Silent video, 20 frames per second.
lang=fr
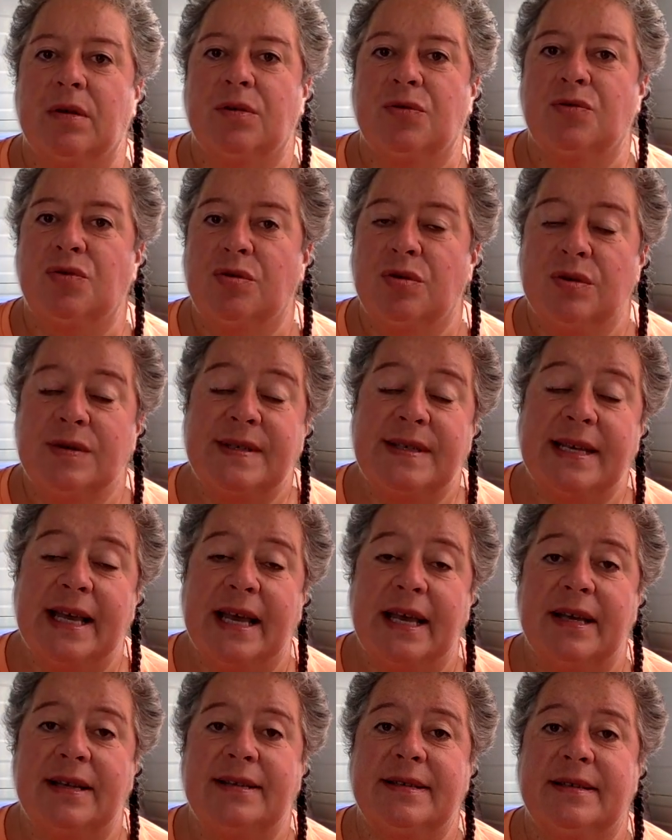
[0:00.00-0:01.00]
tu le
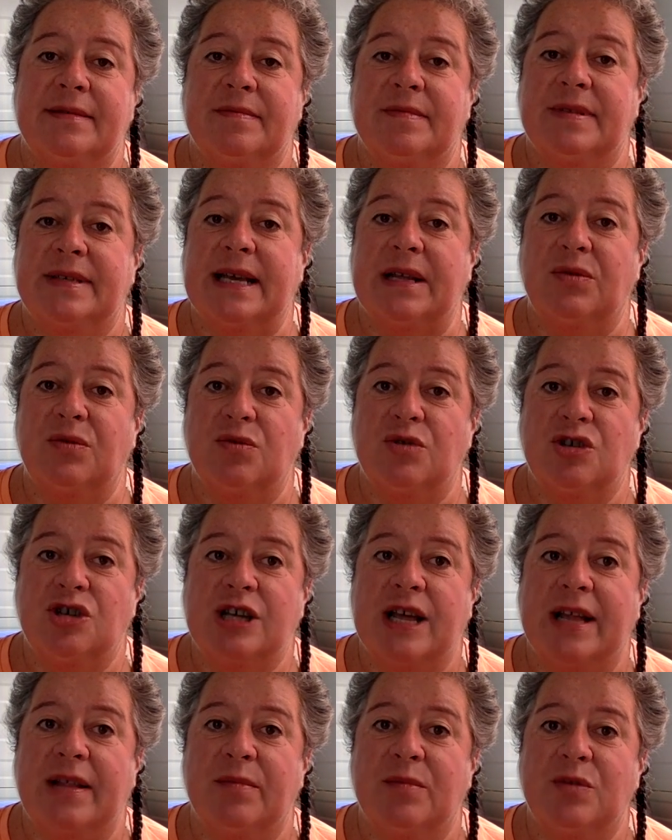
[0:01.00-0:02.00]
sais, cette
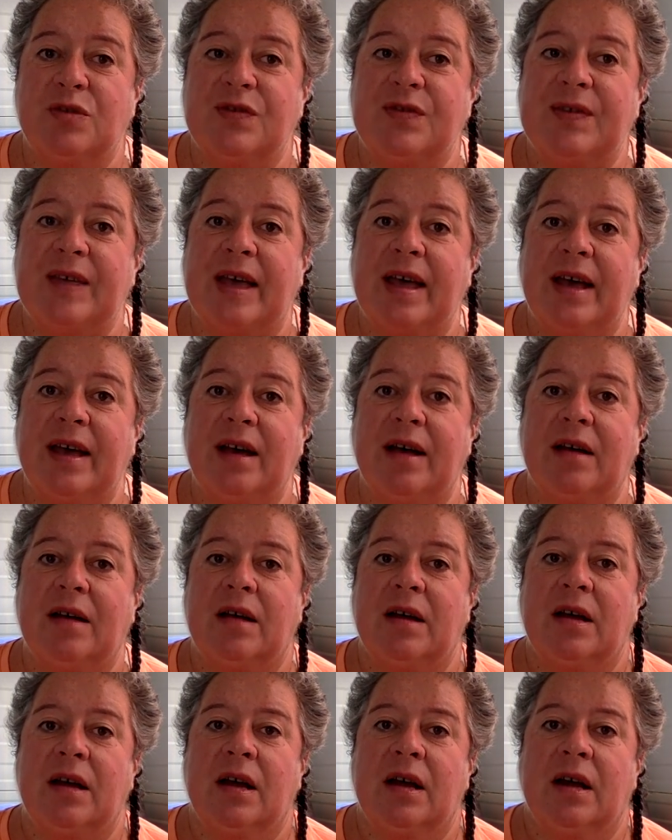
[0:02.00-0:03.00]
chaîne me sert
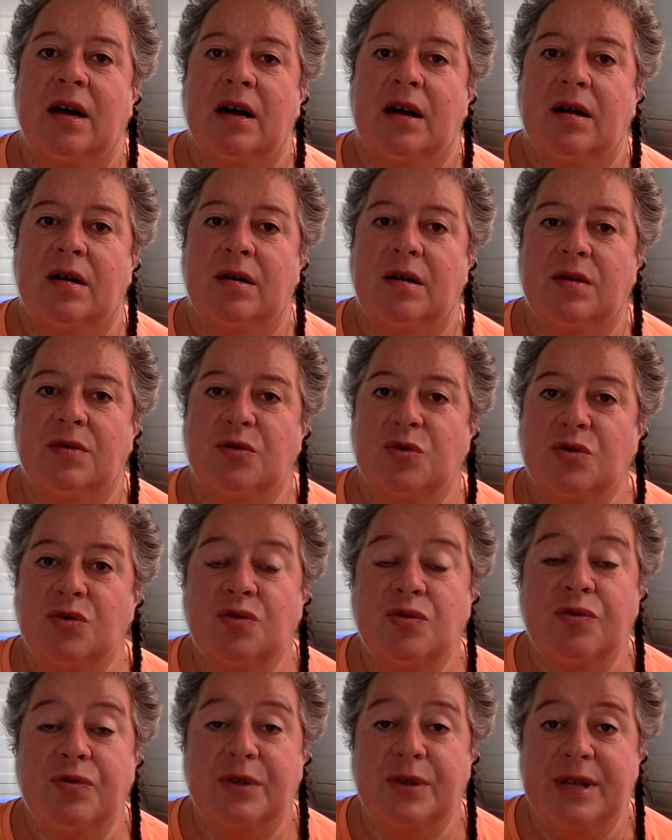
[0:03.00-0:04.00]
de
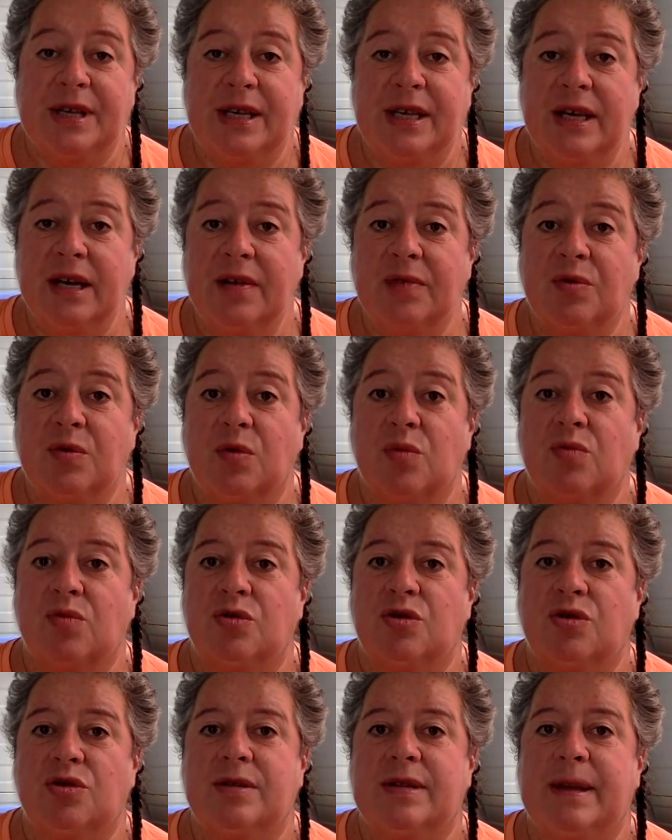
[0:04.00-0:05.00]
souvenir, donc
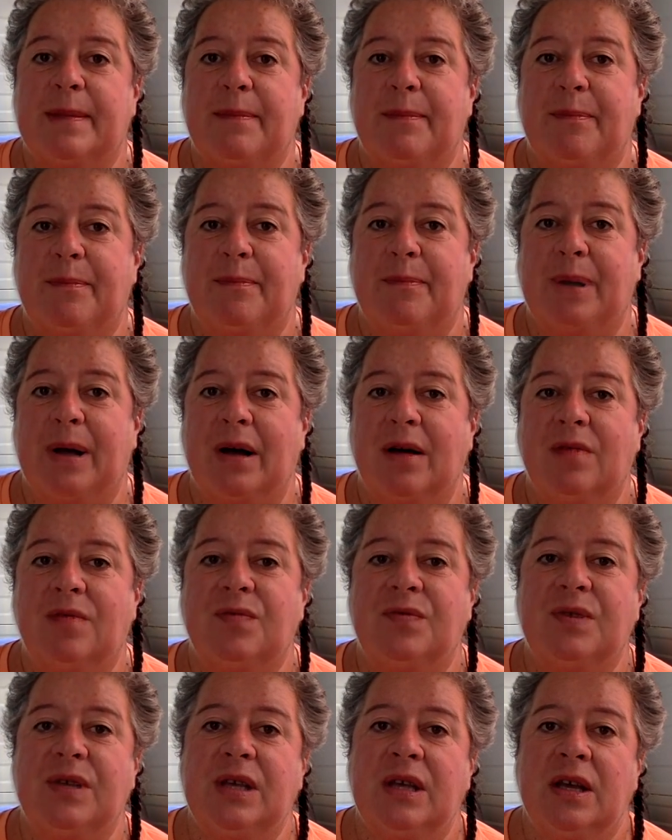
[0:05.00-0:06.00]
je n'ai pas
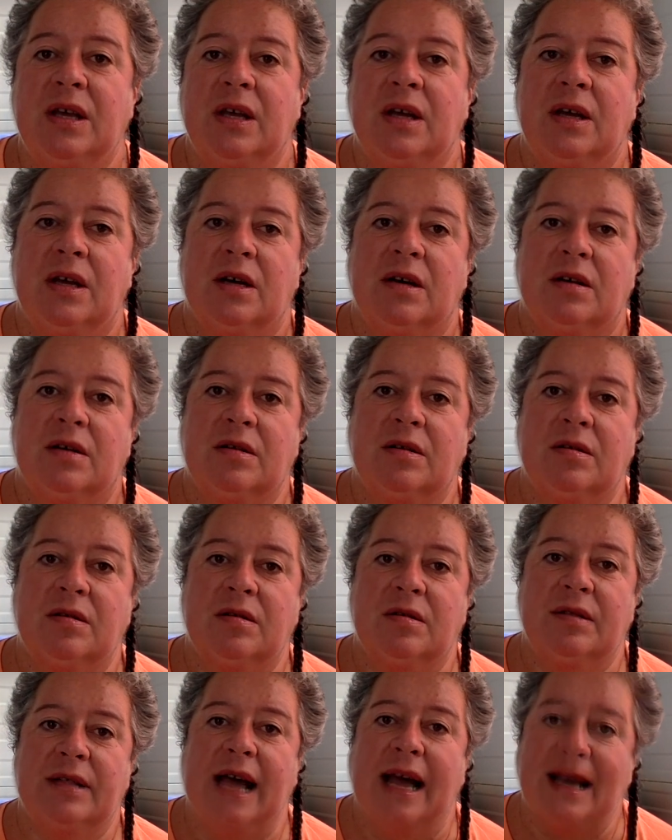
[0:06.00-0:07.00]
envie
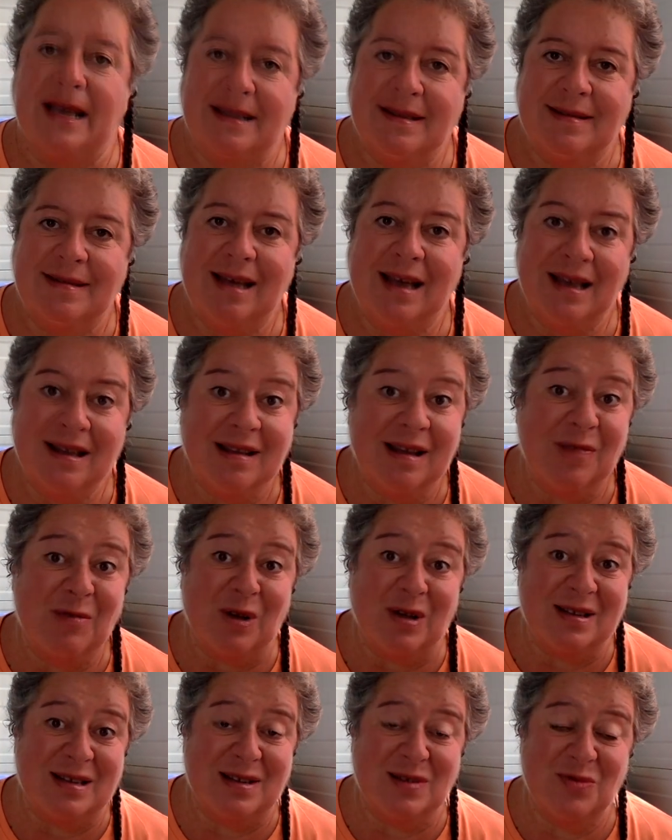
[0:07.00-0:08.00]
d'arrêter,
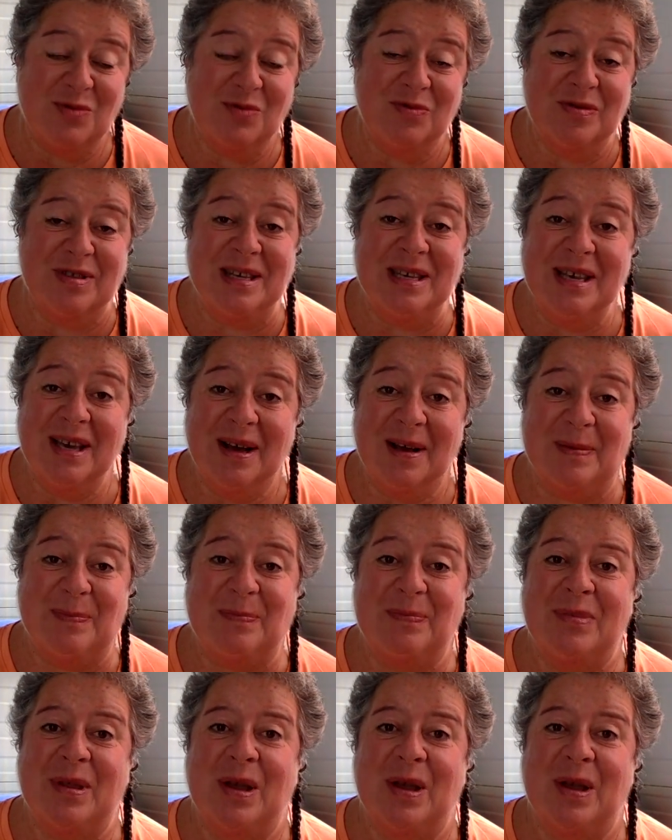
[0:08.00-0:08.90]
d'avoir des souvenirs.